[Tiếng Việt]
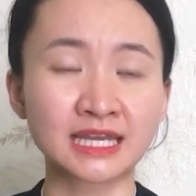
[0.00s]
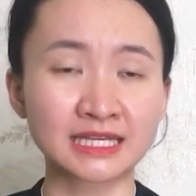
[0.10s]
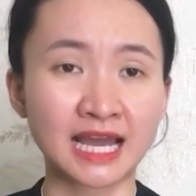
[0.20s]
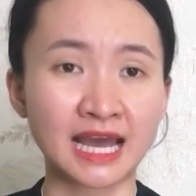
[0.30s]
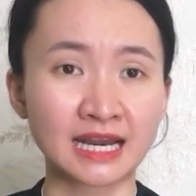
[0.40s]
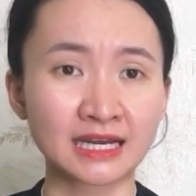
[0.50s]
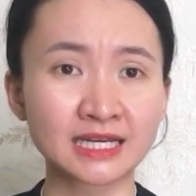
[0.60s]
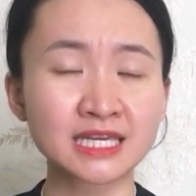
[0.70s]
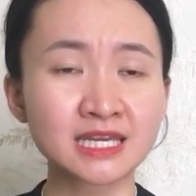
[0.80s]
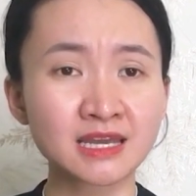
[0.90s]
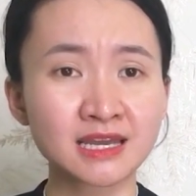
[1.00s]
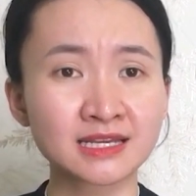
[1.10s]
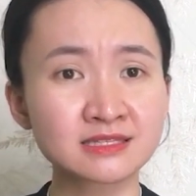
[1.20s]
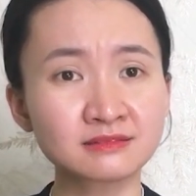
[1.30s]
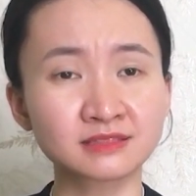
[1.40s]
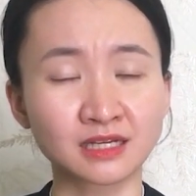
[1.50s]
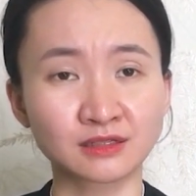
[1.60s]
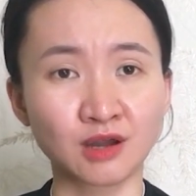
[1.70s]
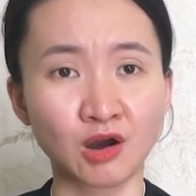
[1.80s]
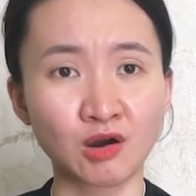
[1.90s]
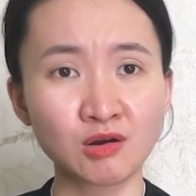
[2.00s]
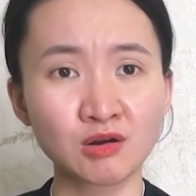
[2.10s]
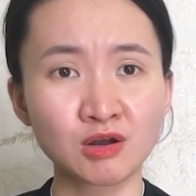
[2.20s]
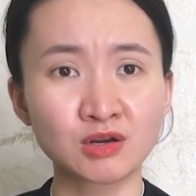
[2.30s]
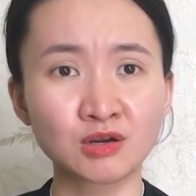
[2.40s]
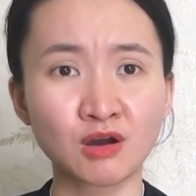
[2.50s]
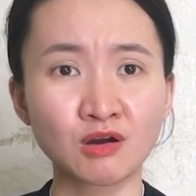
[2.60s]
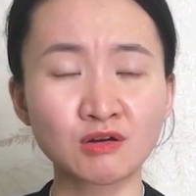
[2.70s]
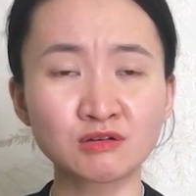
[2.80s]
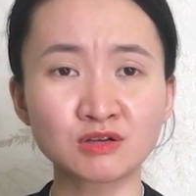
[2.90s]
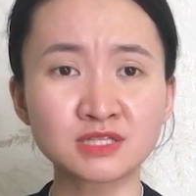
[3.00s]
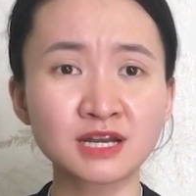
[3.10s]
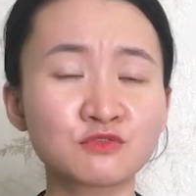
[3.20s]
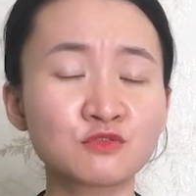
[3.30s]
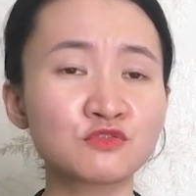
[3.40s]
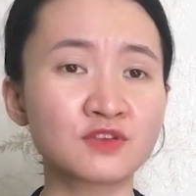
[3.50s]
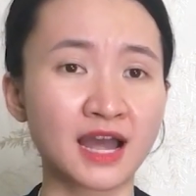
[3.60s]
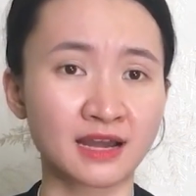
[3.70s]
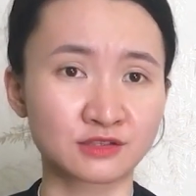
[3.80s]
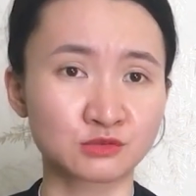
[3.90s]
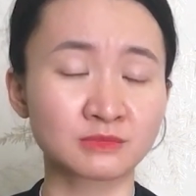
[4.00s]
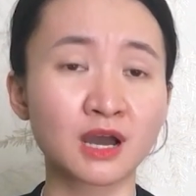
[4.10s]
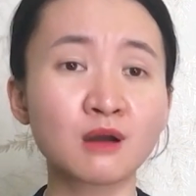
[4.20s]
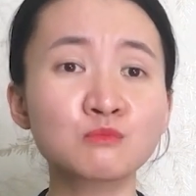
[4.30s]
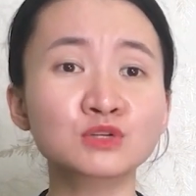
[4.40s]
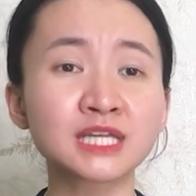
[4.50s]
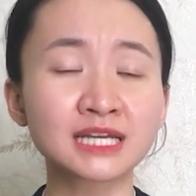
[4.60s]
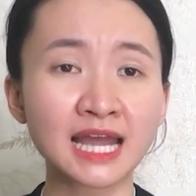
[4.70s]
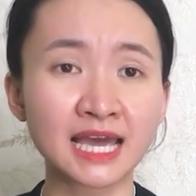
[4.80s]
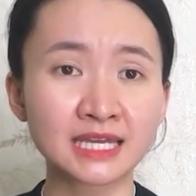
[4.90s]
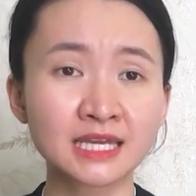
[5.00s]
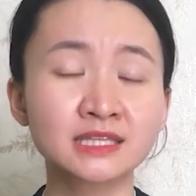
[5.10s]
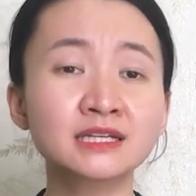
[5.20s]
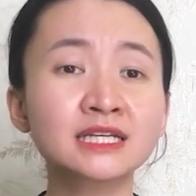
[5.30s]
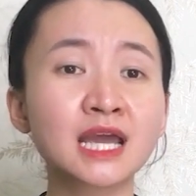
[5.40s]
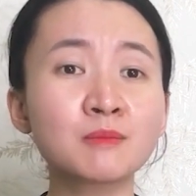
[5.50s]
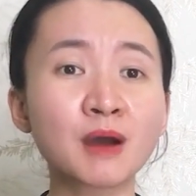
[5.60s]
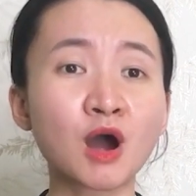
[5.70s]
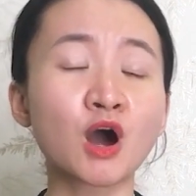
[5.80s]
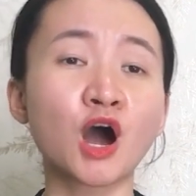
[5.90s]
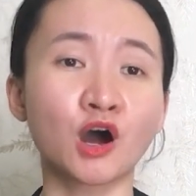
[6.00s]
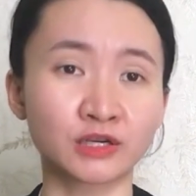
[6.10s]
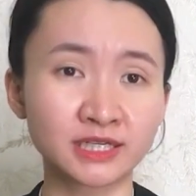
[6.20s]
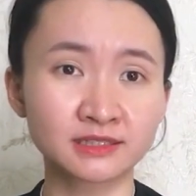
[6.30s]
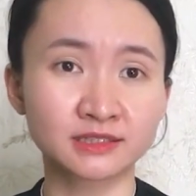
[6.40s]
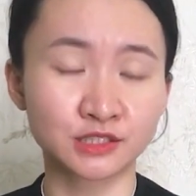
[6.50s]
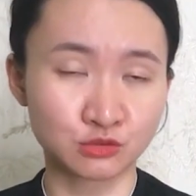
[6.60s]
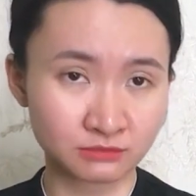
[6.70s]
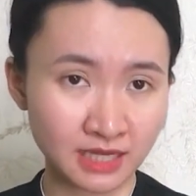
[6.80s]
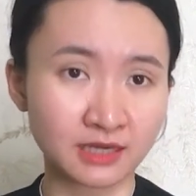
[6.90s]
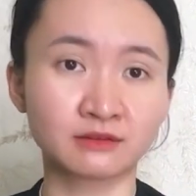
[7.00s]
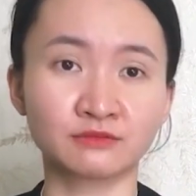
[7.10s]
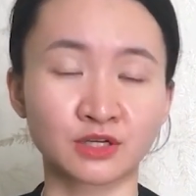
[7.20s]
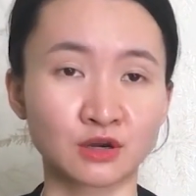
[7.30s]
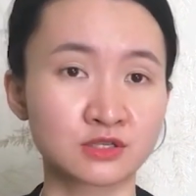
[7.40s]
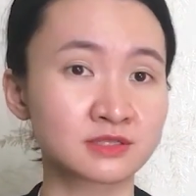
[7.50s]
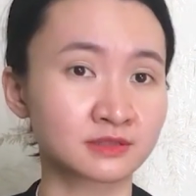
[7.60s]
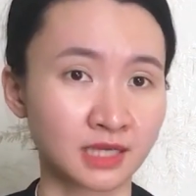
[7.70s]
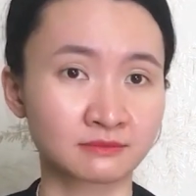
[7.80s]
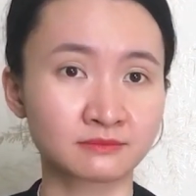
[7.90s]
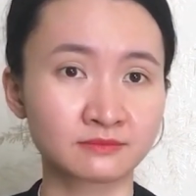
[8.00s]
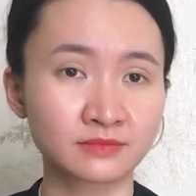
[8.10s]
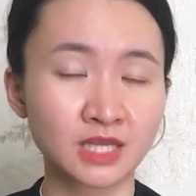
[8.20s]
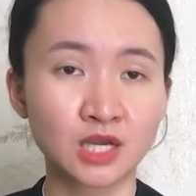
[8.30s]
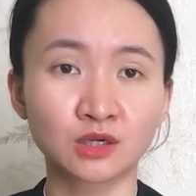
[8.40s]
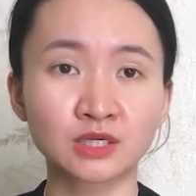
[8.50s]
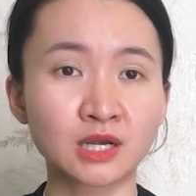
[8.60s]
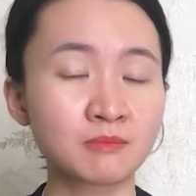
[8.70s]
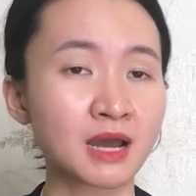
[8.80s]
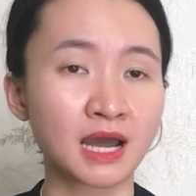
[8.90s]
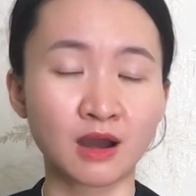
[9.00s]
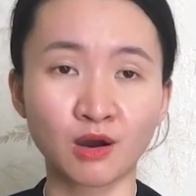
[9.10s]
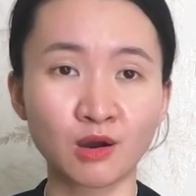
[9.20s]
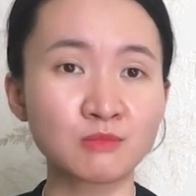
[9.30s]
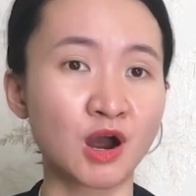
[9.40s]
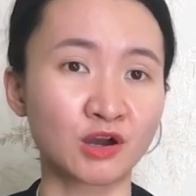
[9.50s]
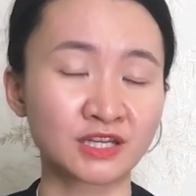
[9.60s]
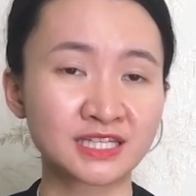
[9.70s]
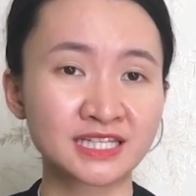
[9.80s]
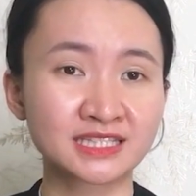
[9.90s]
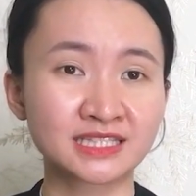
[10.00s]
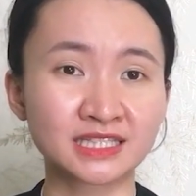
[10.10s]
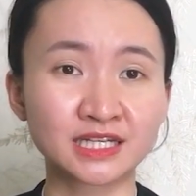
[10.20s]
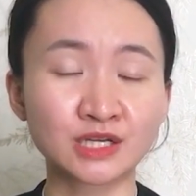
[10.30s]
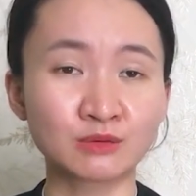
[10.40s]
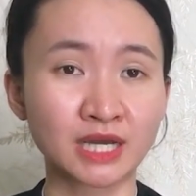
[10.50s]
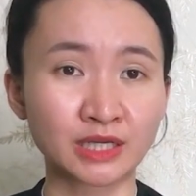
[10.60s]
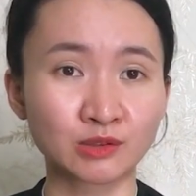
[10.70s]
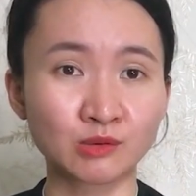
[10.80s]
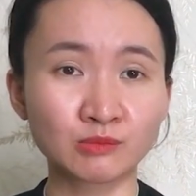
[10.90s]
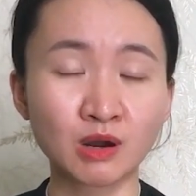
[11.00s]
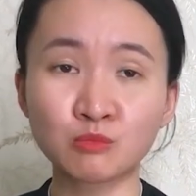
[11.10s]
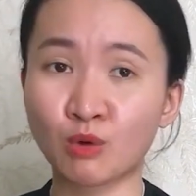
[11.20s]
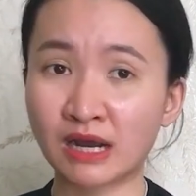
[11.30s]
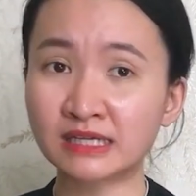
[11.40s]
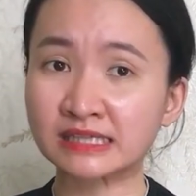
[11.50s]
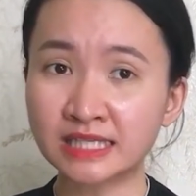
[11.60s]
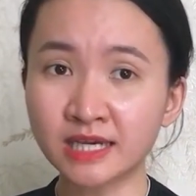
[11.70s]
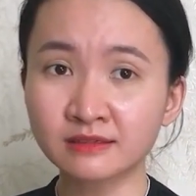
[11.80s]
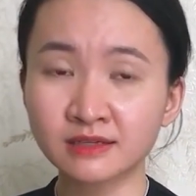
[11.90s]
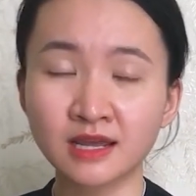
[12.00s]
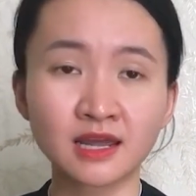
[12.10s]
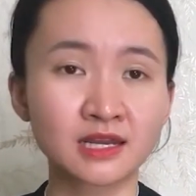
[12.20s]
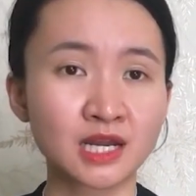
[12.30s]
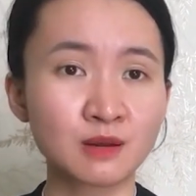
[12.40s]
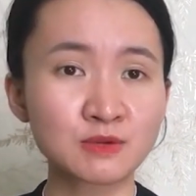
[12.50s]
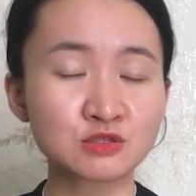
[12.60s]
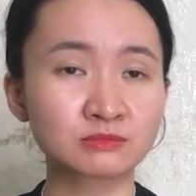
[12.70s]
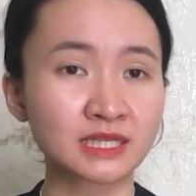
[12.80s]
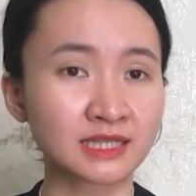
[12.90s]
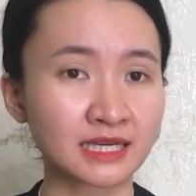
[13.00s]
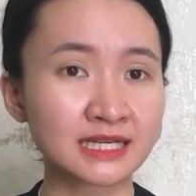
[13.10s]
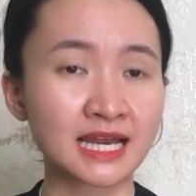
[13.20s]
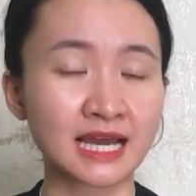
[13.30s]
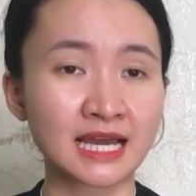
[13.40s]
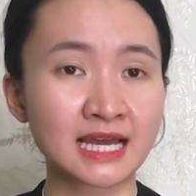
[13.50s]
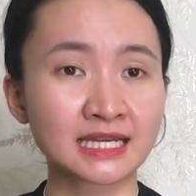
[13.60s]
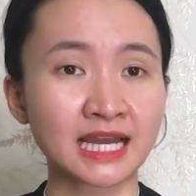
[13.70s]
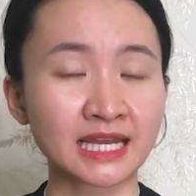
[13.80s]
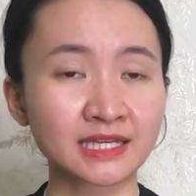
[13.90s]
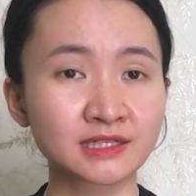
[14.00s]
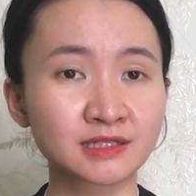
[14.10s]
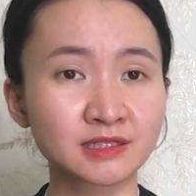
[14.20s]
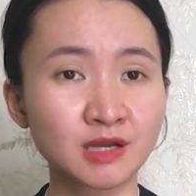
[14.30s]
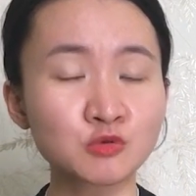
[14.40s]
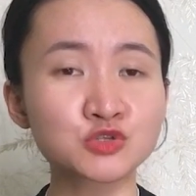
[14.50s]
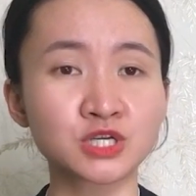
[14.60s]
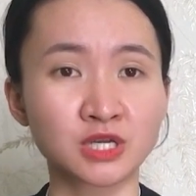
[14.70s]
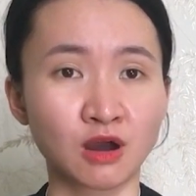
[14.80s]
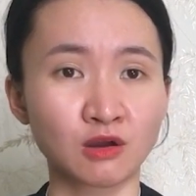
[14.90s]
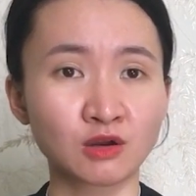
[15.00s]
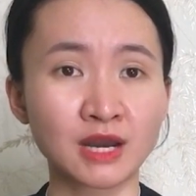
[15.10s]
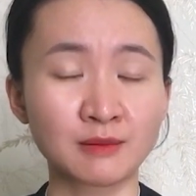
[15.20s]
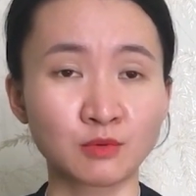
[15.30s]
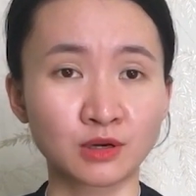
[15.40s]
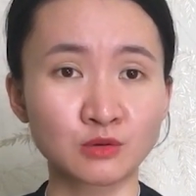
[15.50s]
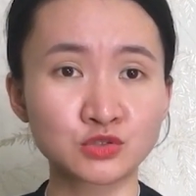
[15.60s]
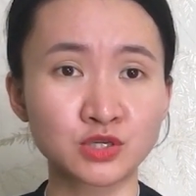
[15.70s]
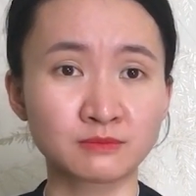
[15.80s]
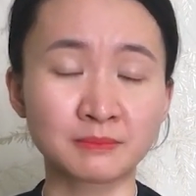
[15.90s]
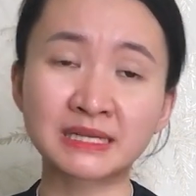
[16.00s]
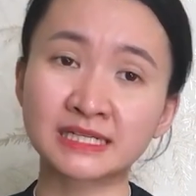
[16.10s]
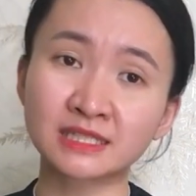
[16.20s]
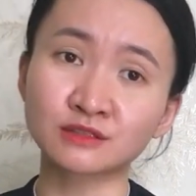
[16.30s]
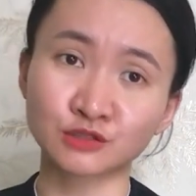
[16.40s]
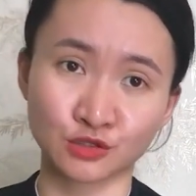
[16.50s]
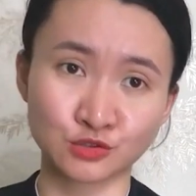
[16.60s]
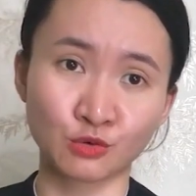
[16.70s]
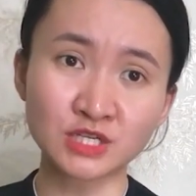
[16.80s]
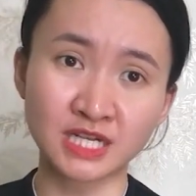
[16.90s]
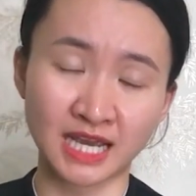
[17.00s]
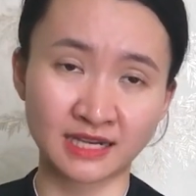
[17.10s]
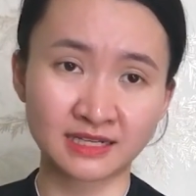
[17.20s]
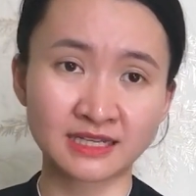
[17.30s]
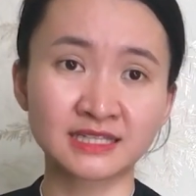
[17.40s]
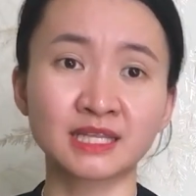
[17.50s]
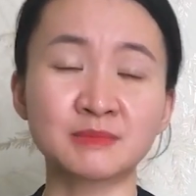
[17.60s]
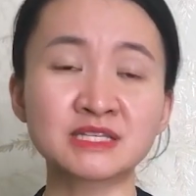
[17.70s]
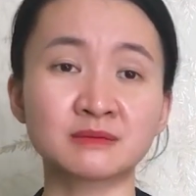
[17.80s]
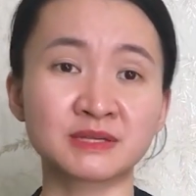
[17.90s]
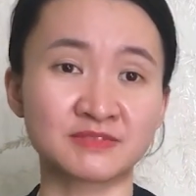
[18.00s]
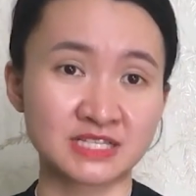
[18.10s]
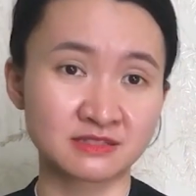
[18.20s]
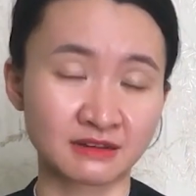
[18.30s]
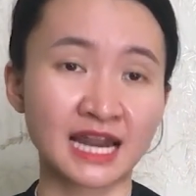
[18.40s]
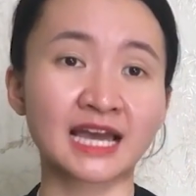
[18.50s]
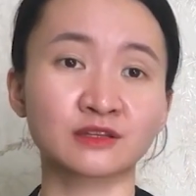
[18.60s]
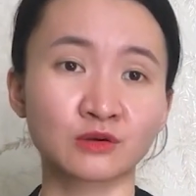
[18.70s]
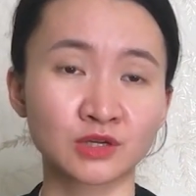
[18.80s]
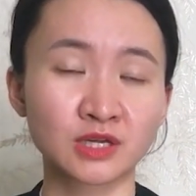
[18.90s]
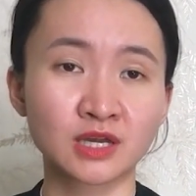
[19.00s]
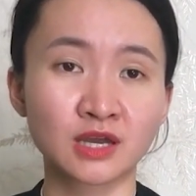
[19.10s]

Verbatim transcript: kể cả là khi cái sự thật đó nó có phũ phàng chúng ta không muốn nhắc lại nhưng nếu mà họ hỏi á, thì chúng ta cần phải nói sự thật còn nếu mà họ không hỏi thì à, điều này cũng không quá cần thiết nếu mà chúng ta thấy là cái câu chuyện đó nó là một câu chuyện mà mình đã từng nói dối chẳng hạn thì bây giờ mình phải sửa lại thôi